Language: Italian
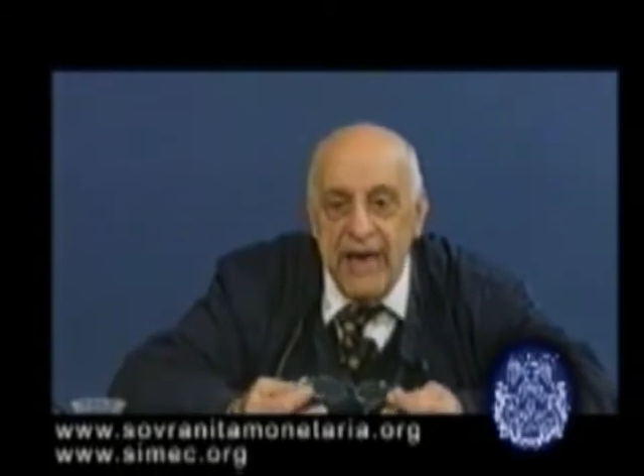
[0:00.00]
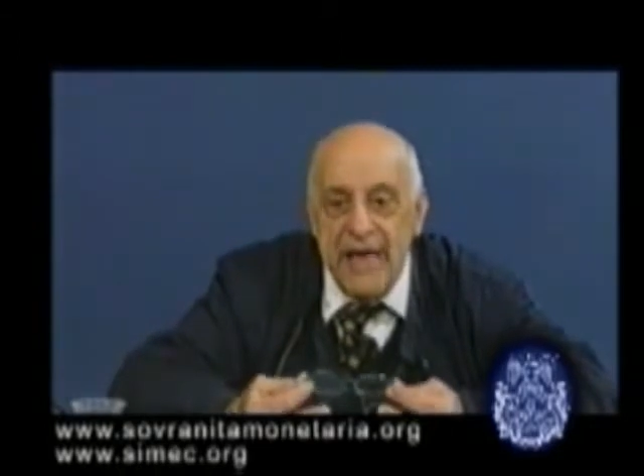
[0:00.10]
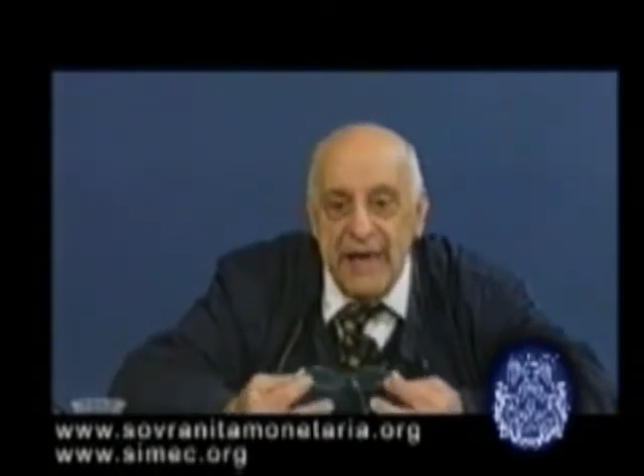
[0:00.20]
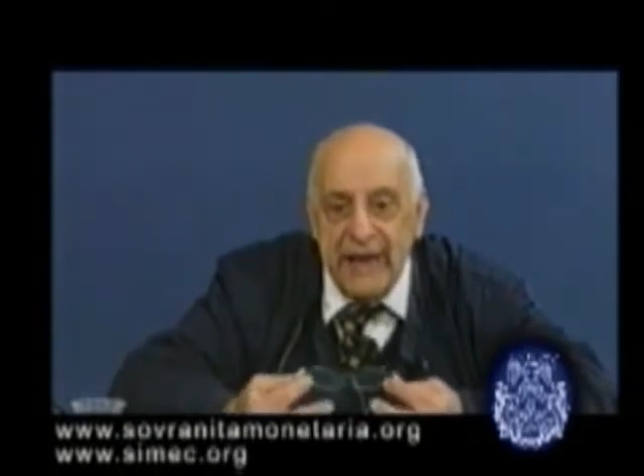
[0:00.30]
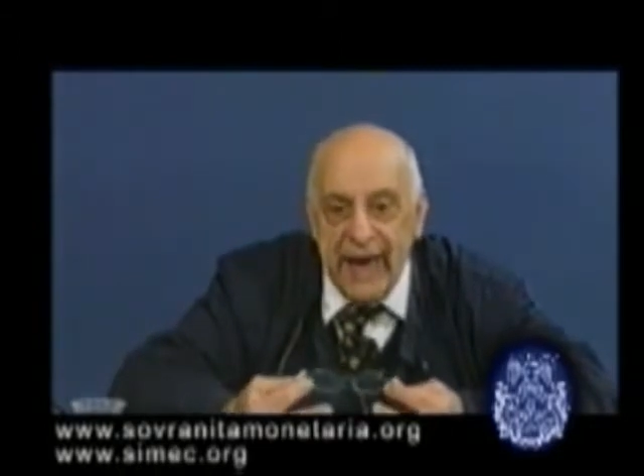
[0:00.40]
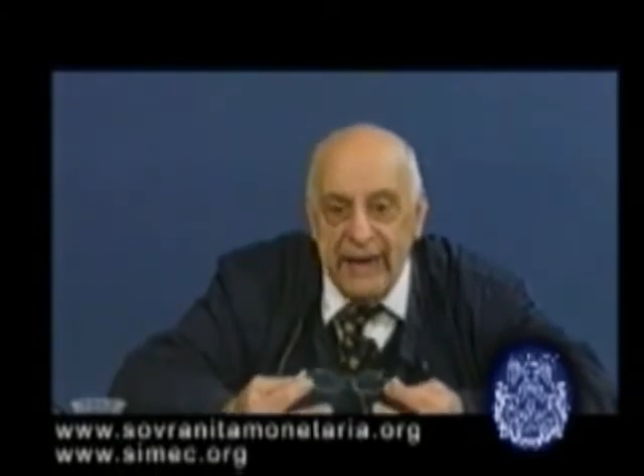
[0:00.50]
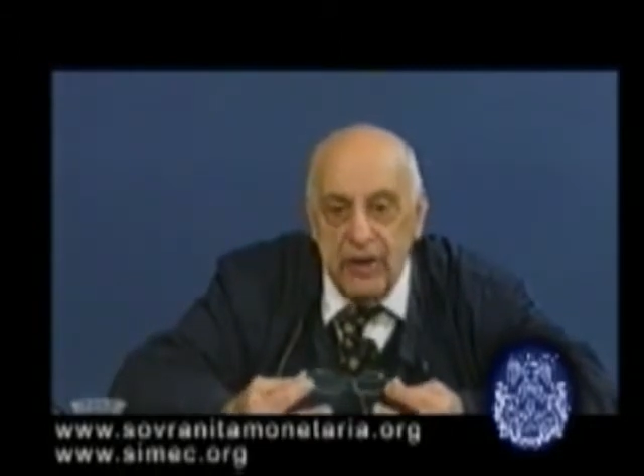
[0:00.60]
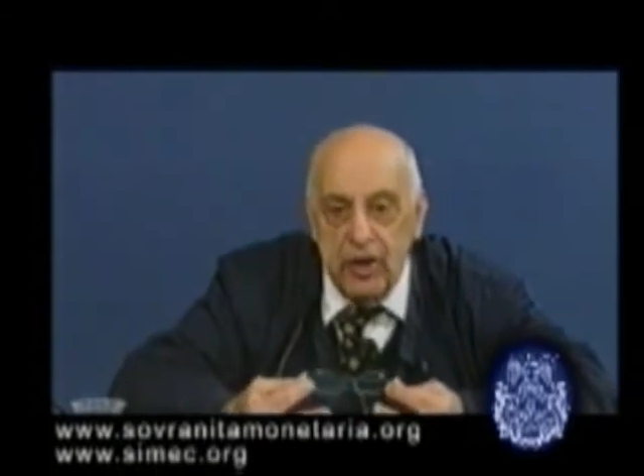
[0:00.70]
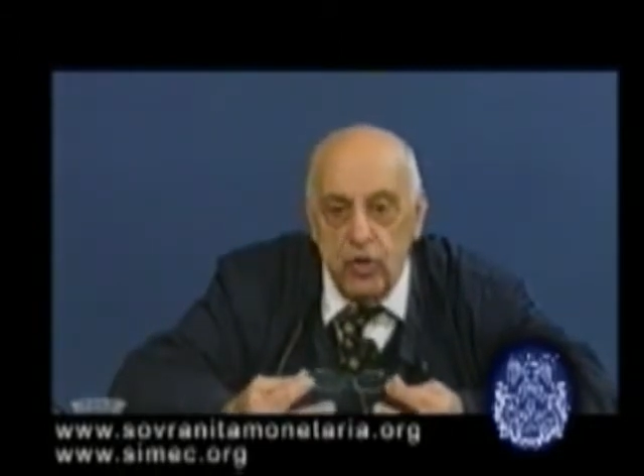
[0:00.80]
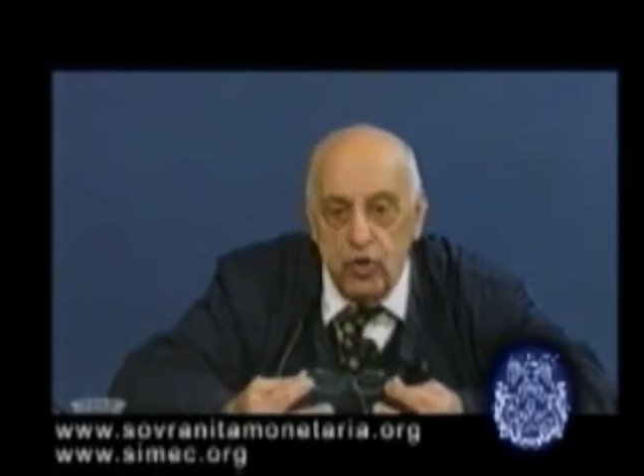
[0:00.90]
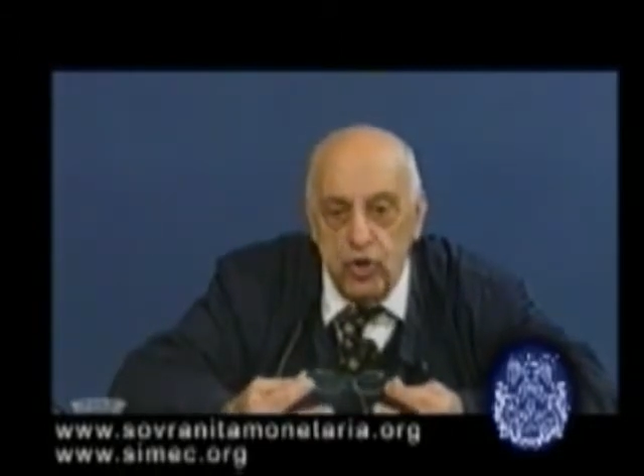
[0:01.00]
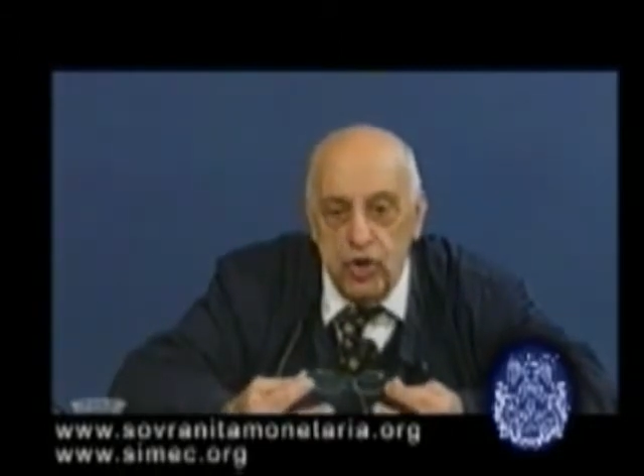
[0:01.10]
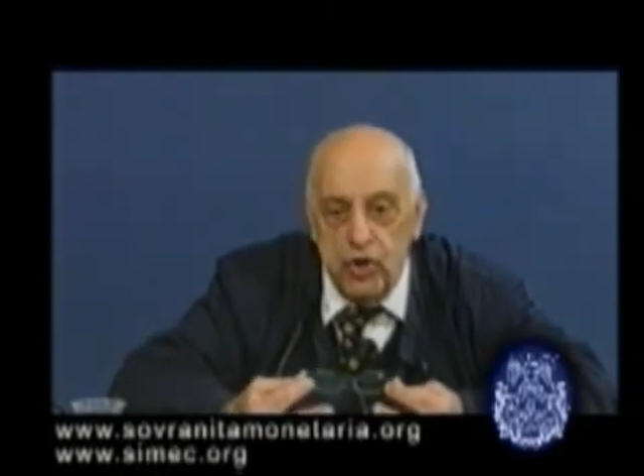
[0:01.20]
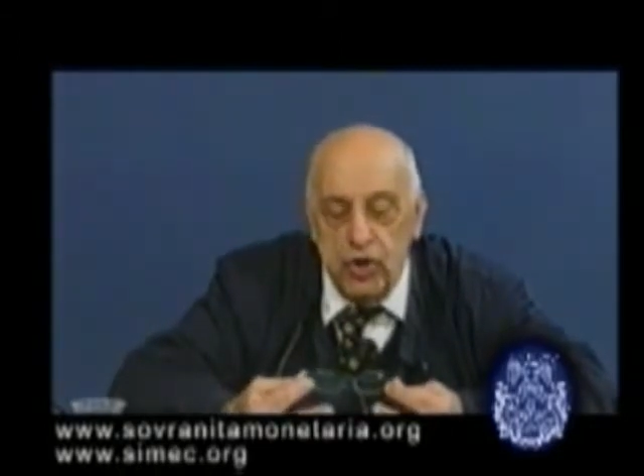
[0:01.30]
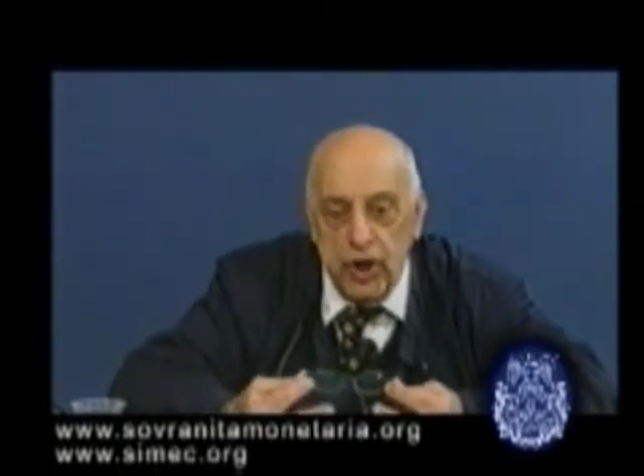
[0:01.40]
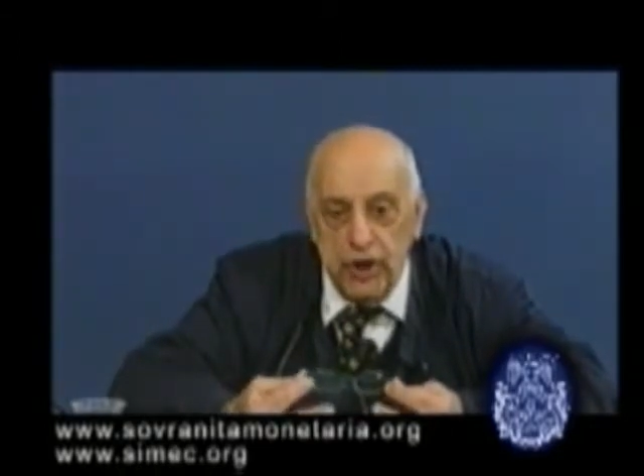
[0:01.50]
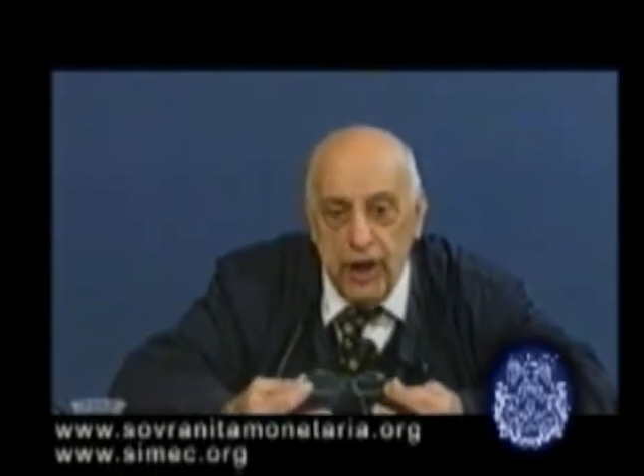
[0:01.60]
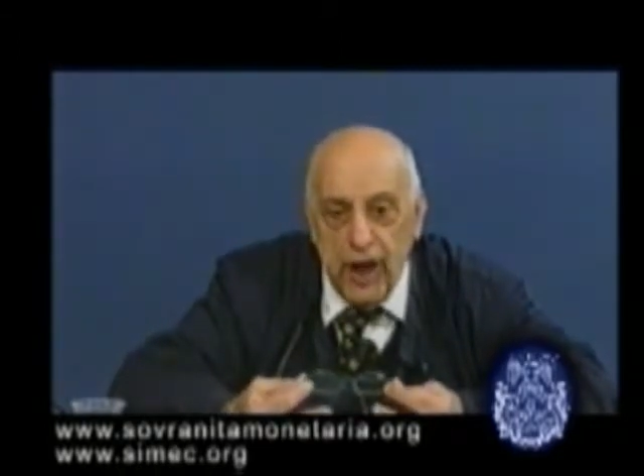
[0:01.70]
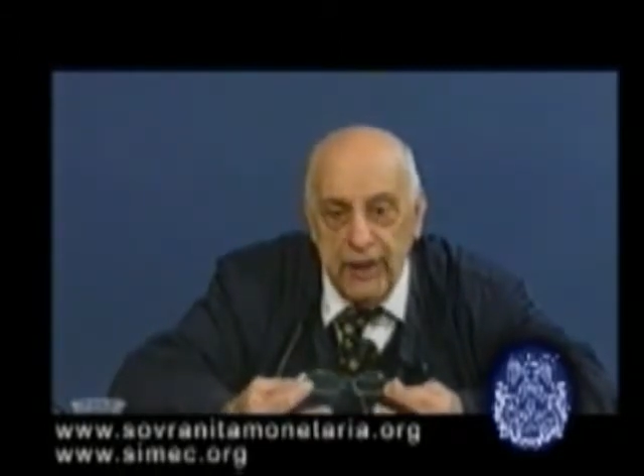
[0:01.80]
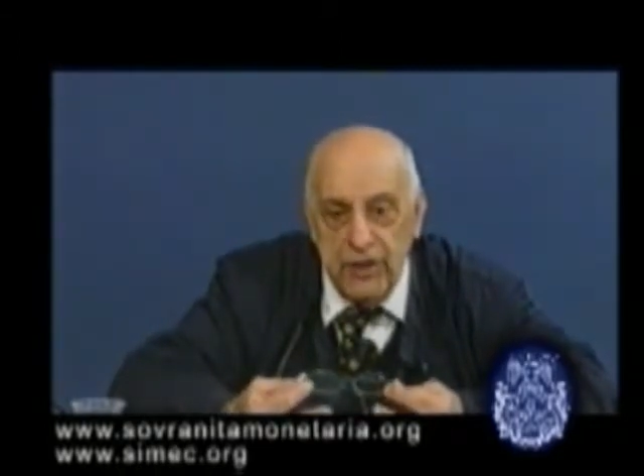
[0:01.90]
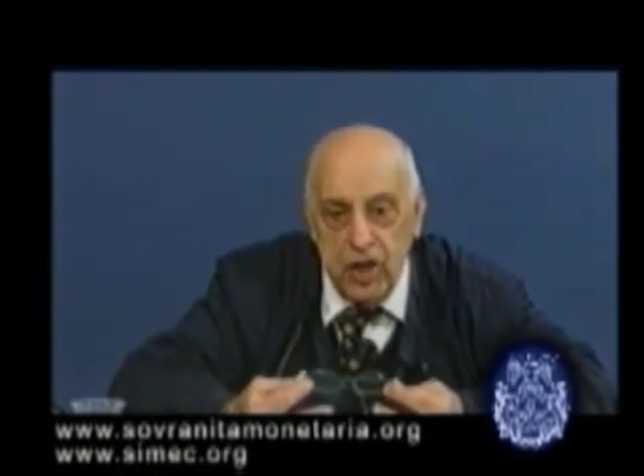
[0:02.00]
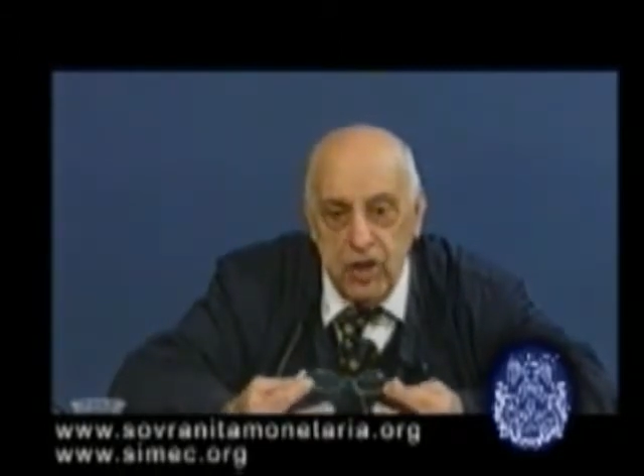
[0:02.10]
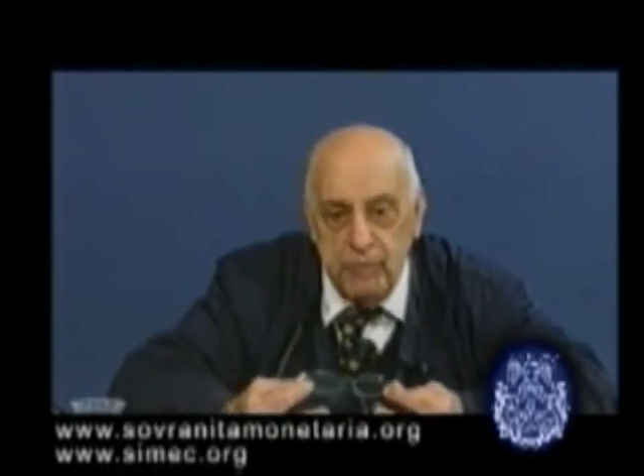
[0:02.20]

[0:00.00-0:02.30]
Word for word: il reddito di cittadinanza